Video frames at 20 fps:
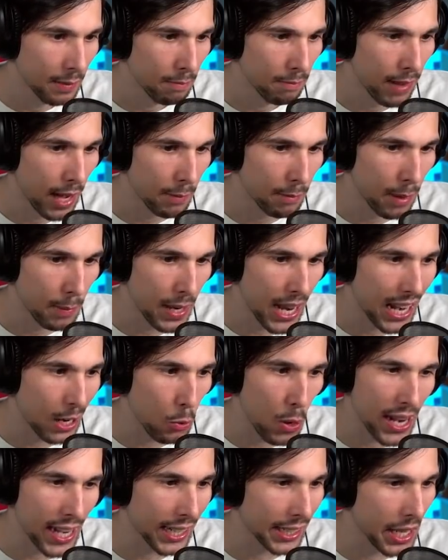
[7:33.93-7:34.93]
Mamma mia, la
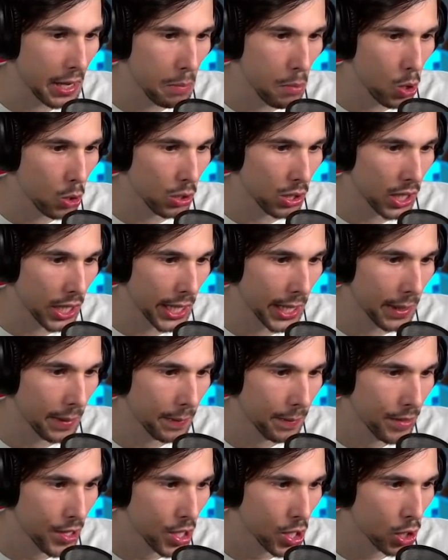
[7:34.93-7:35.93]
guerra dei mondi.
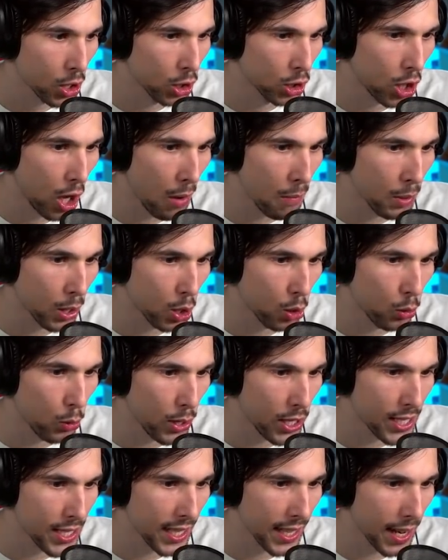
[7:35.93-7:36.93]
Sono un Tom
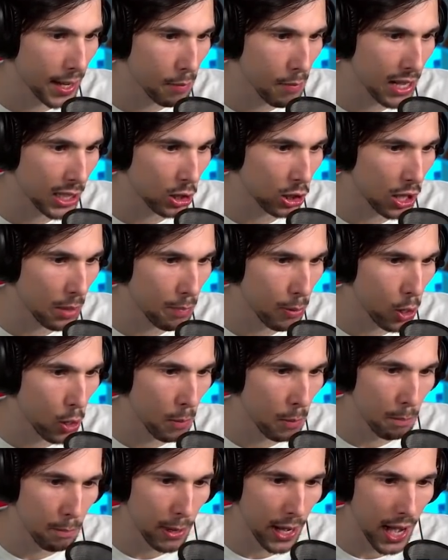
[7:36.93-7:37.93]
Cruise armato di
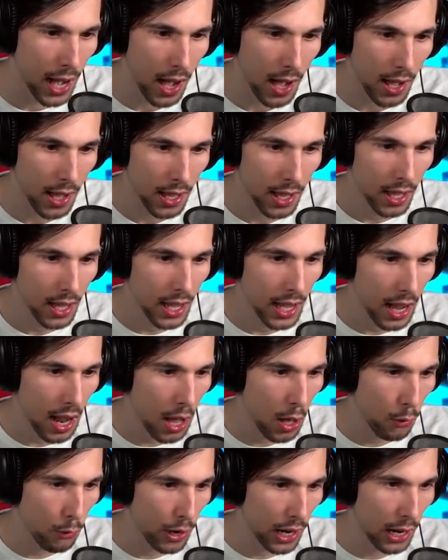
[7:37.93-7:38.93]
pompa e
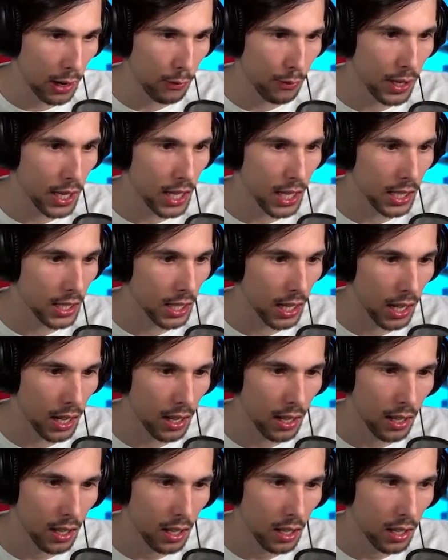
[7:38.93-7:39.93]
devo farla finita.
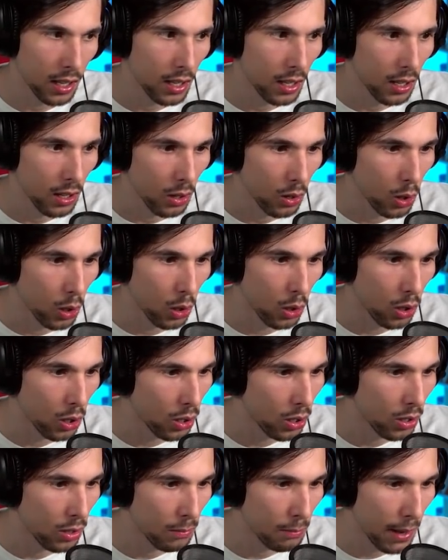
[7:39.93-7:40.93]
Oh
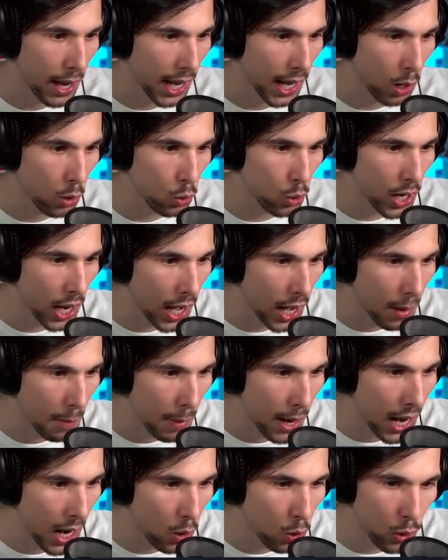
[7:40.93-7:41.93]
oh, ma è la luna?
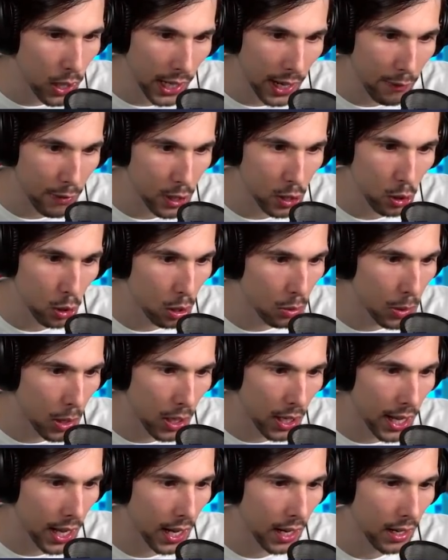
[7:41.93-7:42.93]
Ma è la luna che fa sto
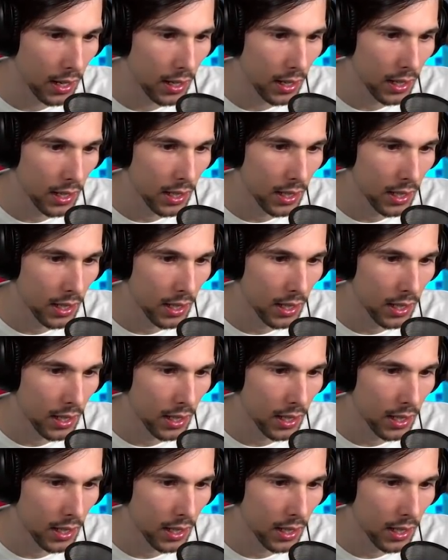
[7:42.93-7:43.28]
rumore?